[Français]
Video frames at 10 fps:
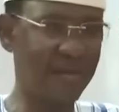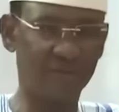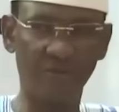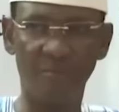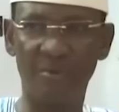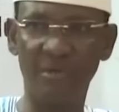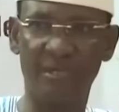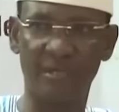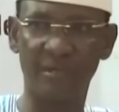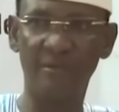race d'hommes
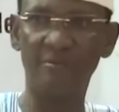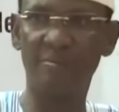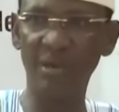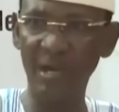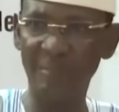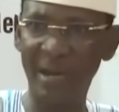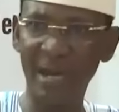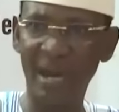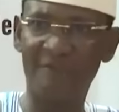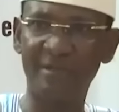politiques pour
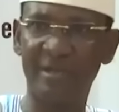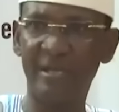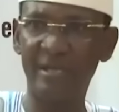libérer l'Afrique